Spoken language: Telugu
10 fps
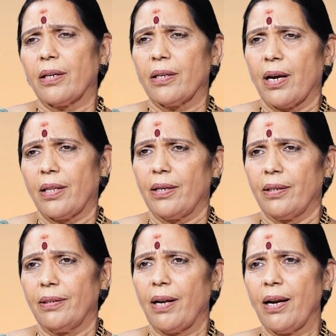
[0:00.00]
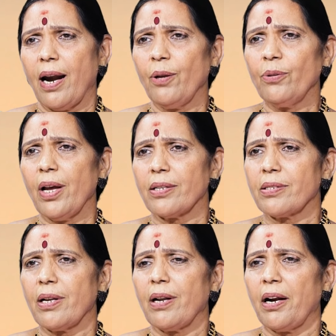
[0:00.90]
కరెక్ట్ కాదండి నన్ను అడిగితే
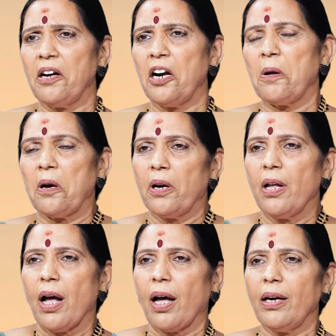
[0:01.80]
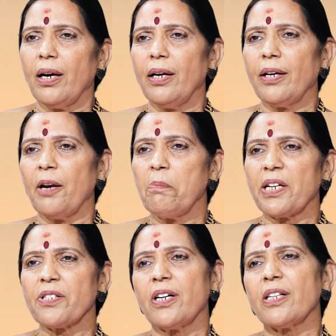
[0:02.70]
అస్సలు హండ్రెడ్ హండ్రెడ్ అండ్ టెన్
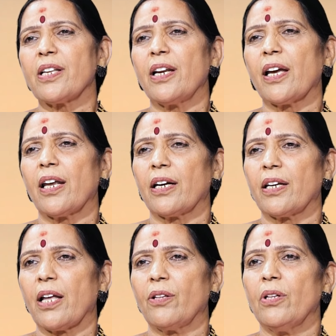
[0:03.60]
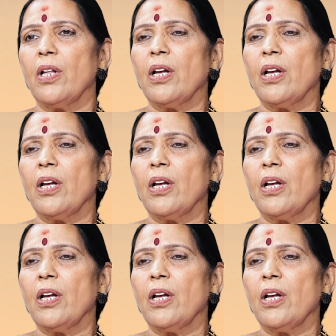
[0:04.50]
పర్సెంట్ అసలే కరెక్ట్ కాదు